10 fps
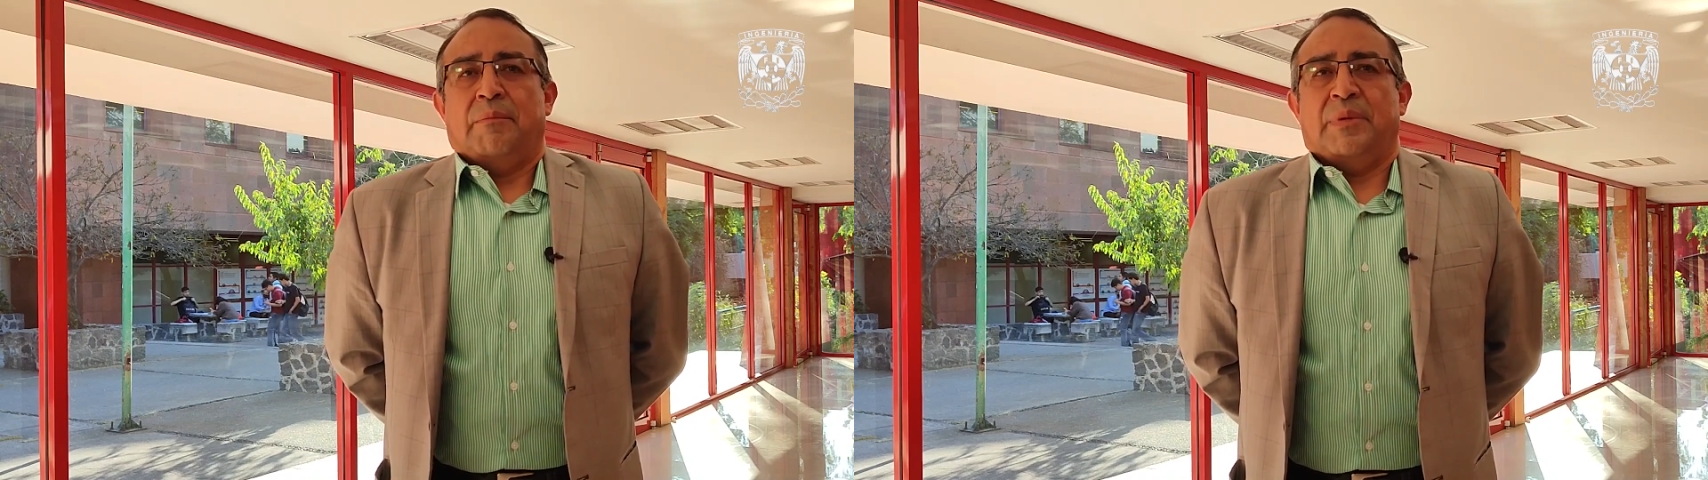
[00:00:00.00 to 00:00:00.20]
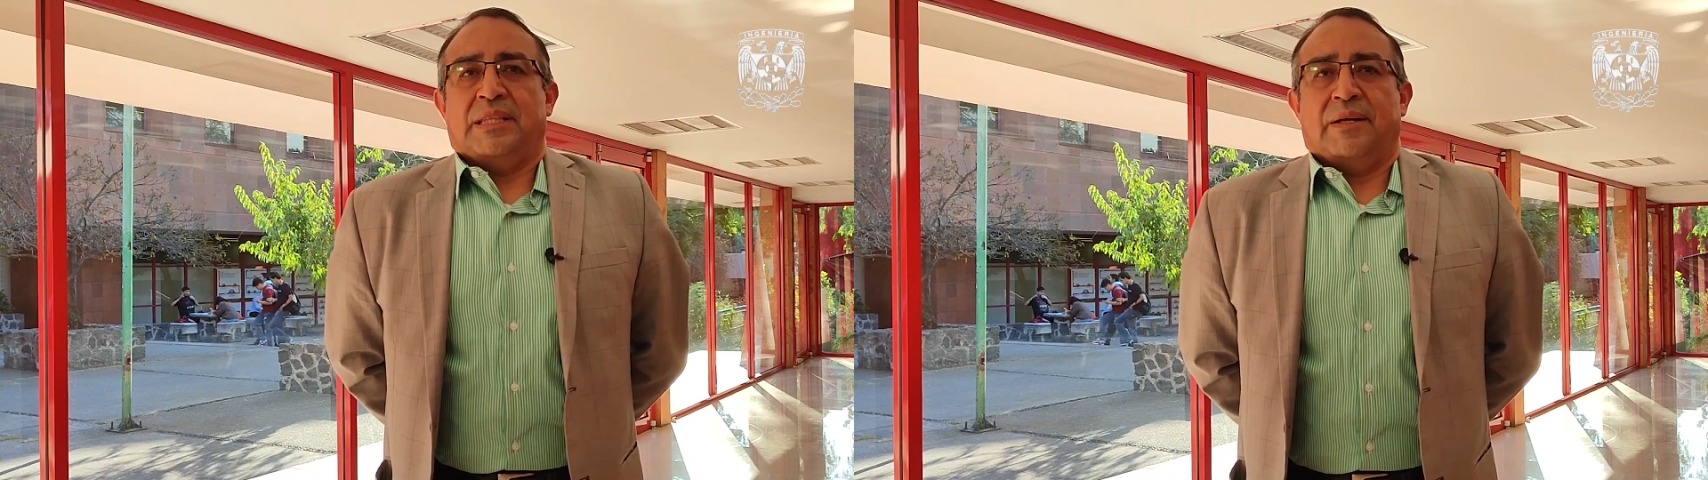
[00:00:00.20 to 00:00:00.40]

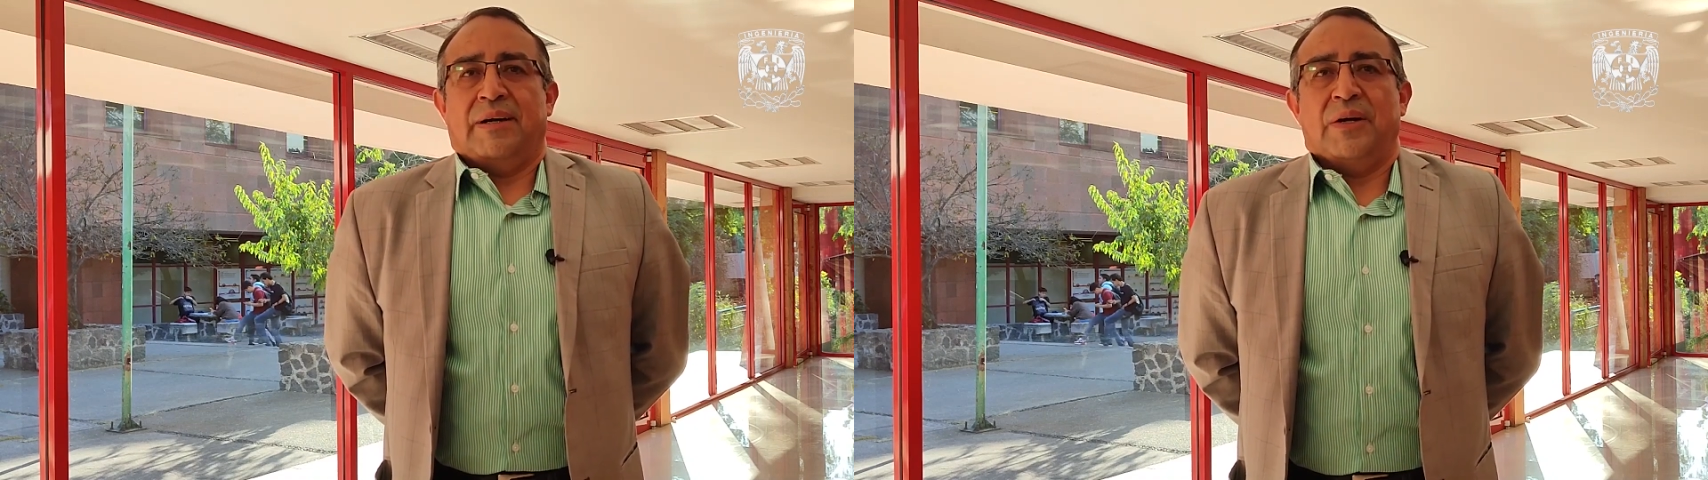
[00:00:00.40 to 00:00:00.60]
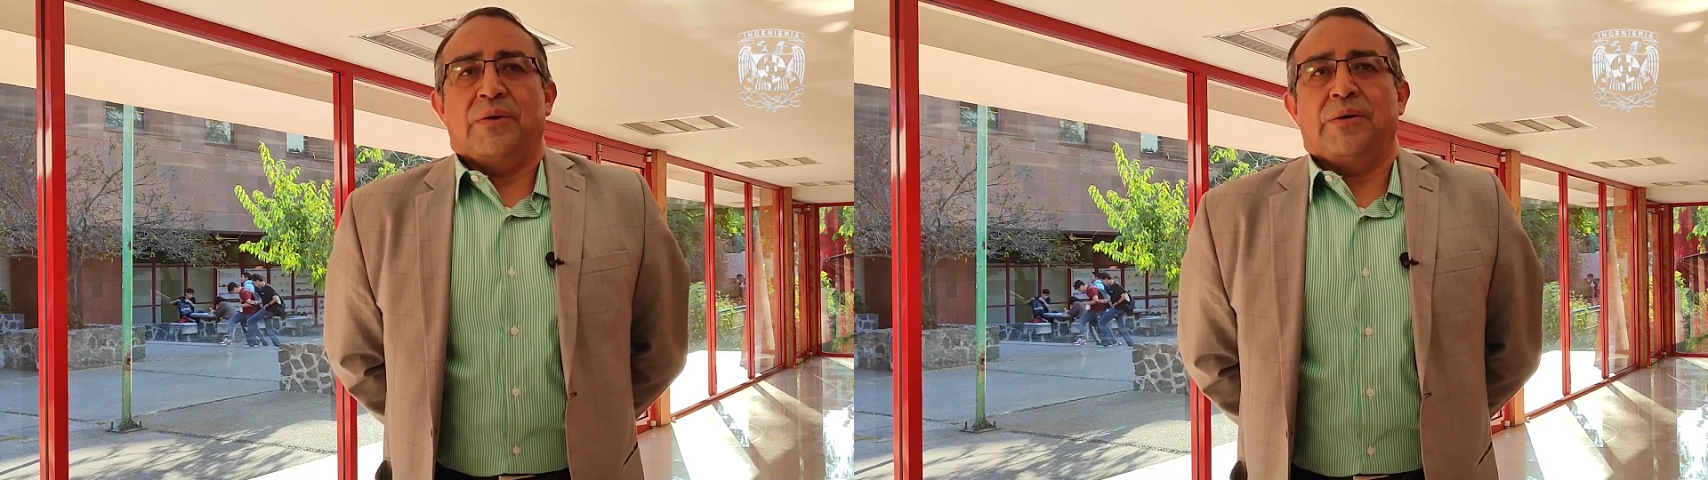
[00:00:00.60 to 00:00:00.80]
Mi
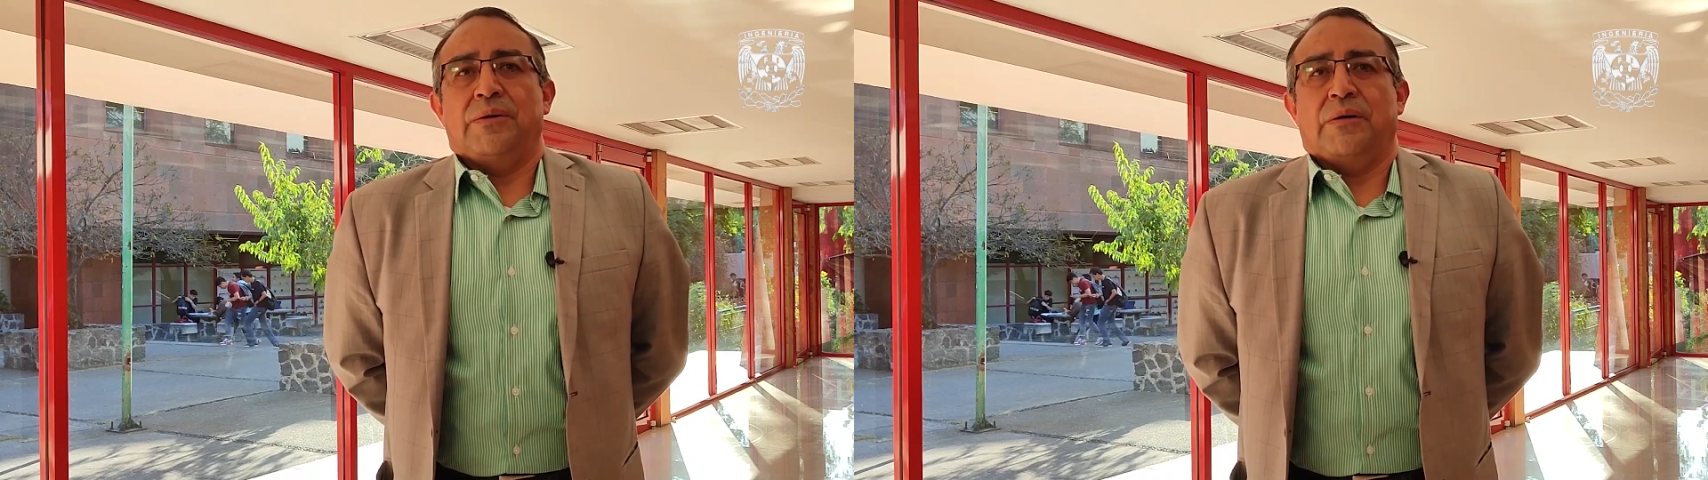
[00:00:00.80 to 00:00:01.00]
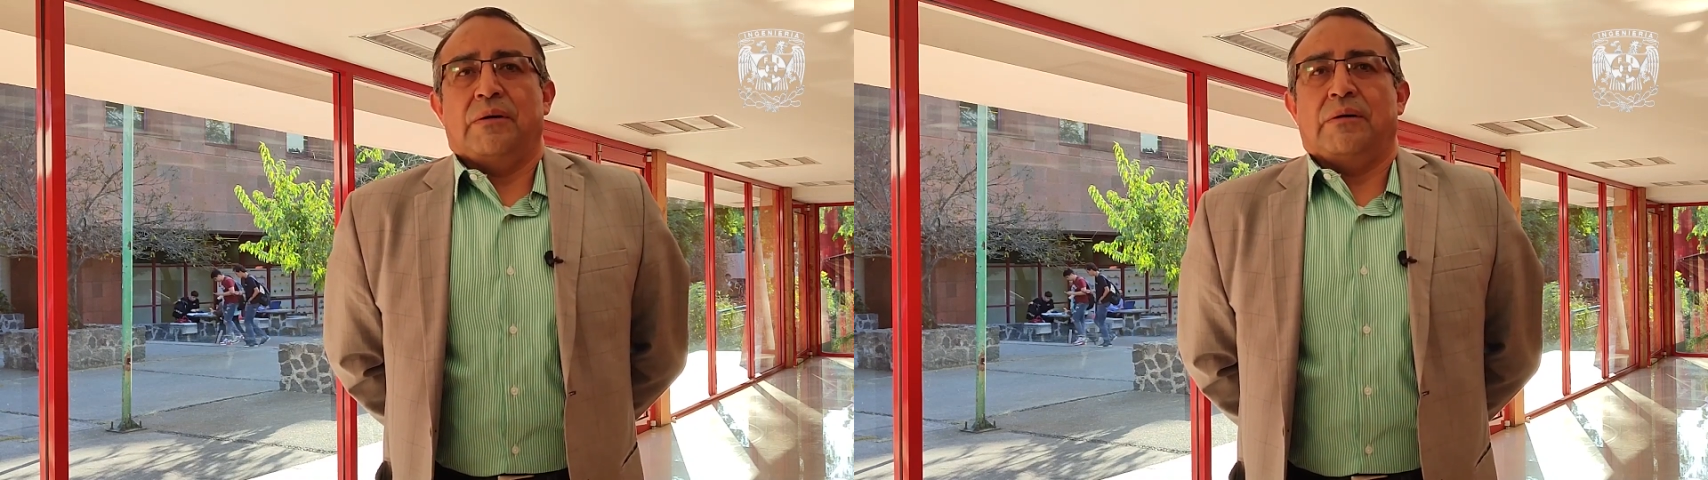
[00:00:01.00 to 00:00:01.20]

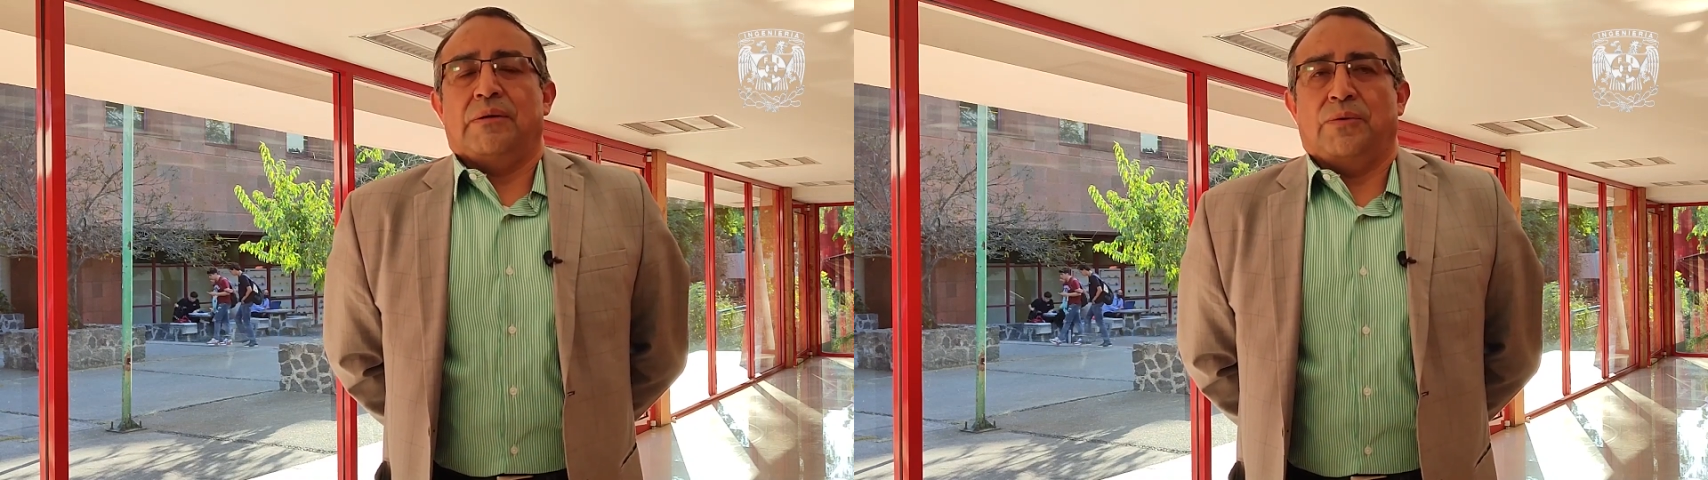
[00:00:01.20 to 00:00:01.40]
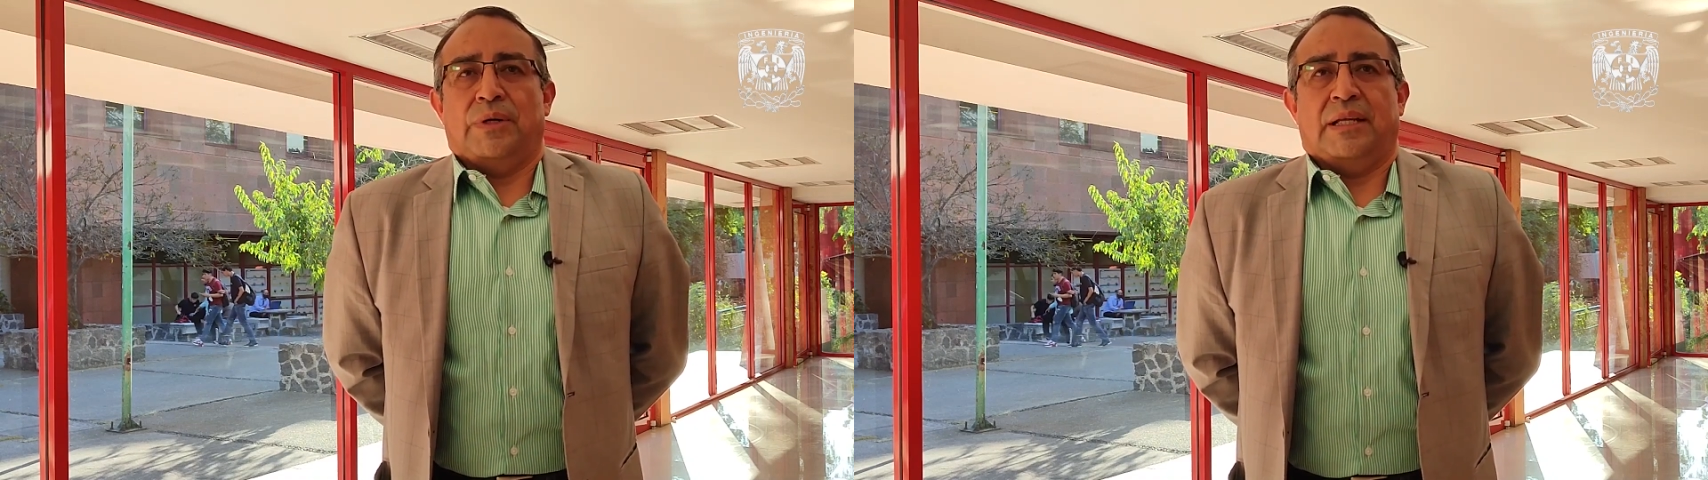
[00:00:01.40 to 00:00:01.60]
trabajo
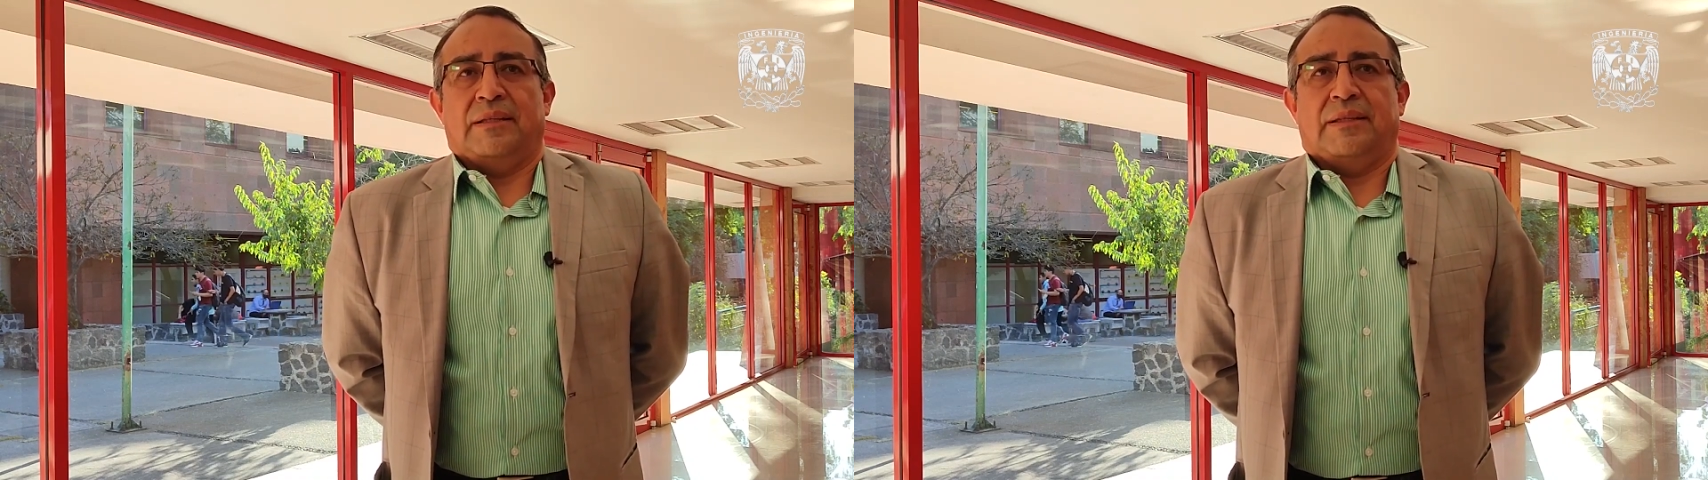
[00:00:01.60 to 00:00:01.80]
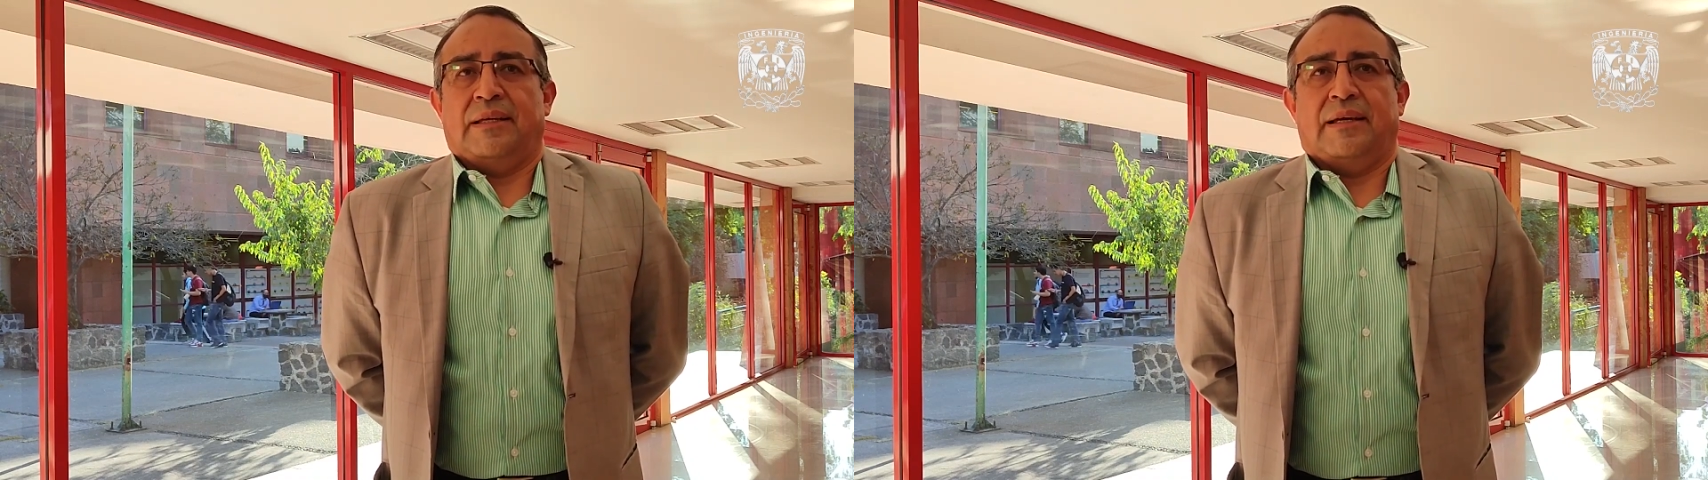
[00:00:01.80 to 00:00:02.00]

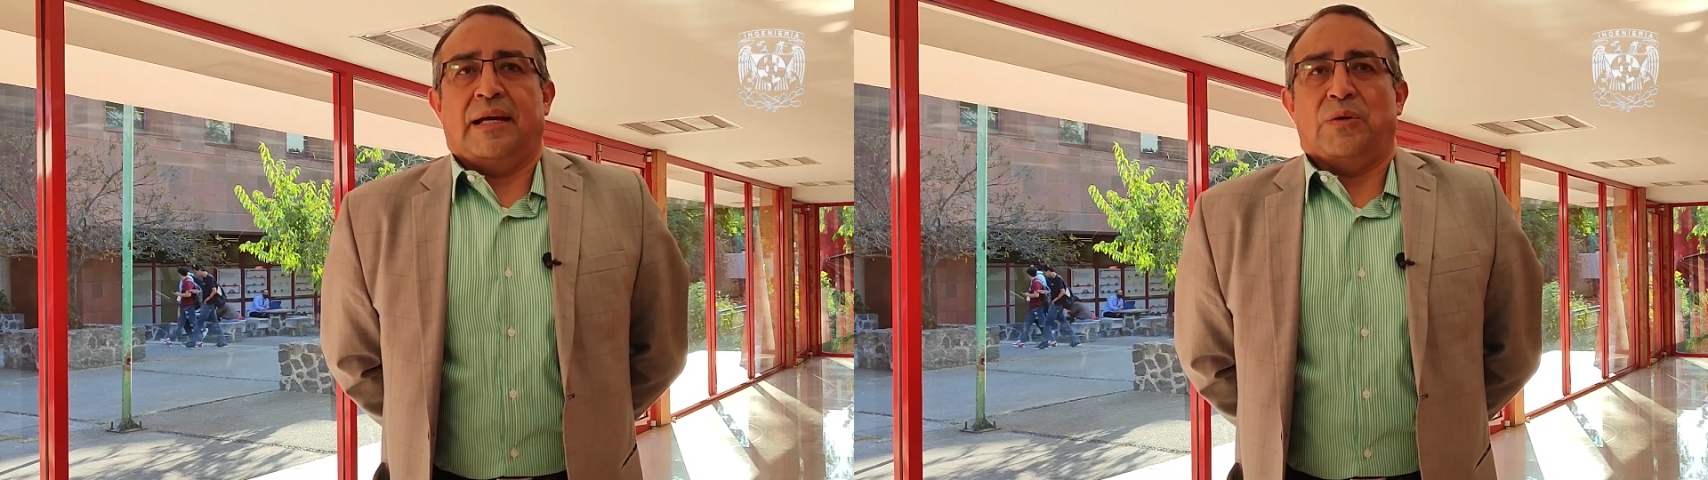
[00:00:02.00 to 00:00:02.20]
durante